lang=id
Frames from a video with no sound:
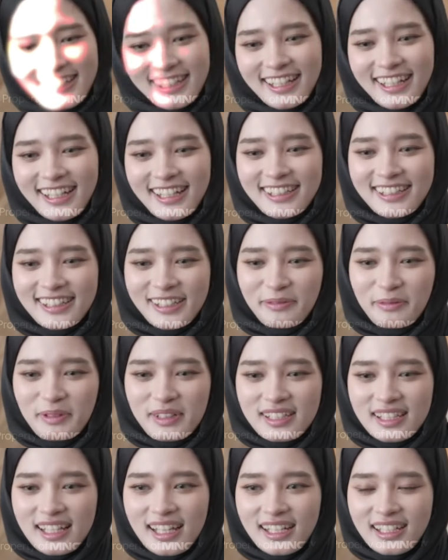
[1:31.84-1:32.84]
Tantangan
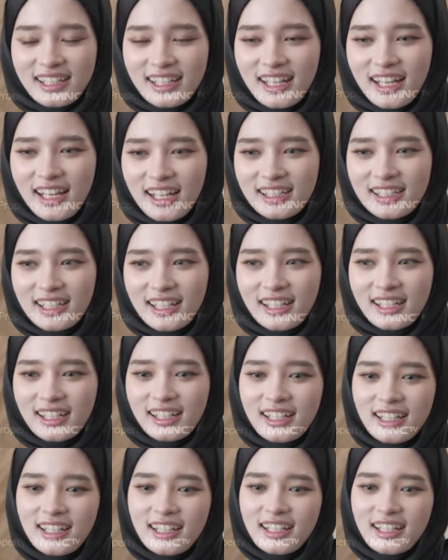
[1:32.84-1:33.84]
terbesarnya
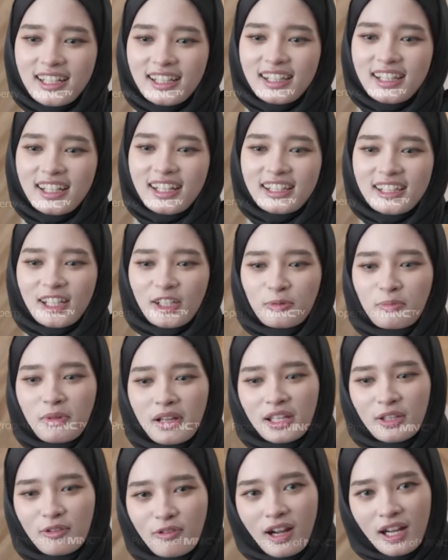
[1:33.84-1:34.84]
adalah ketika kita
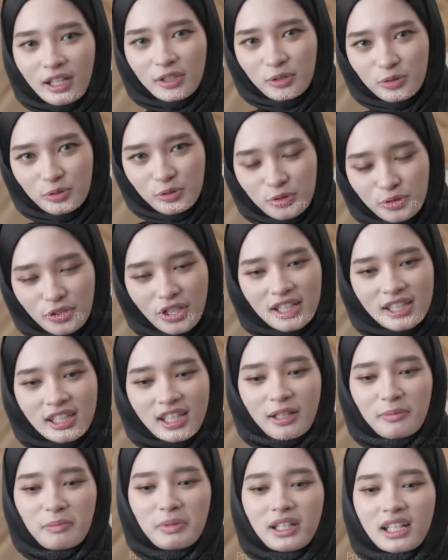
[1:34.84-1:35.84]
sebagai waktu
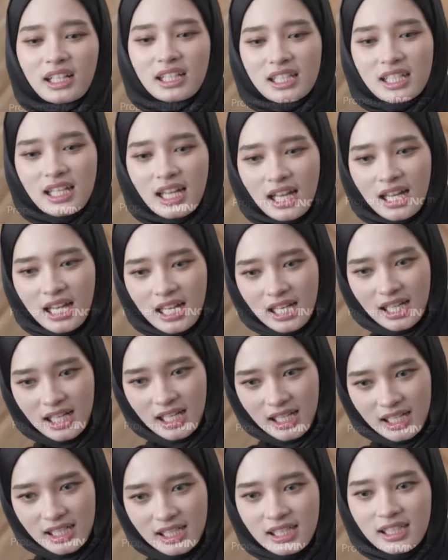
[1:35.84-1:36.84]
antara
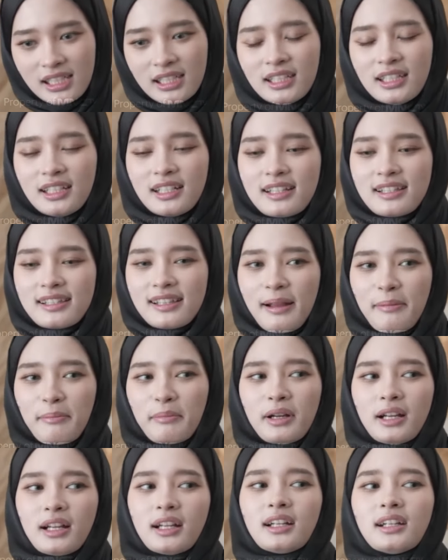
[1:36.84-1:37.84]
pekerjaan
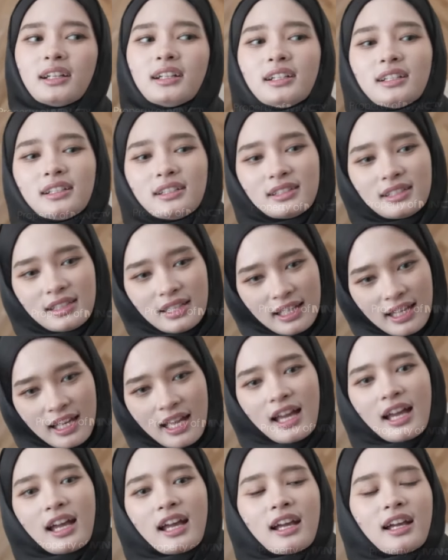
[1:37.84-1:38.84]
sama
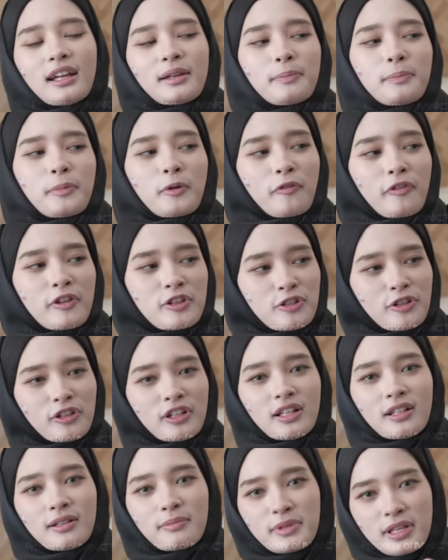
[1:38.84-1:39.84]
ya
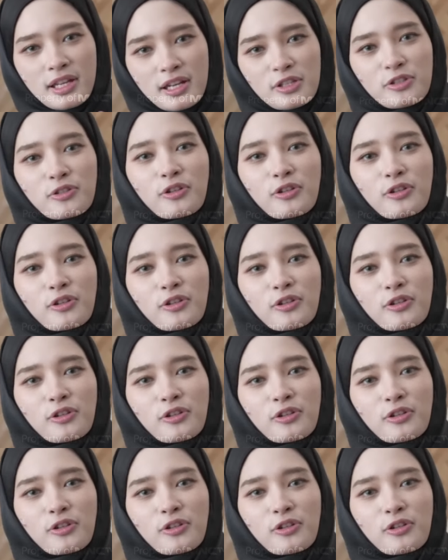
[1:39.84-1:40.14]
profesional menjadi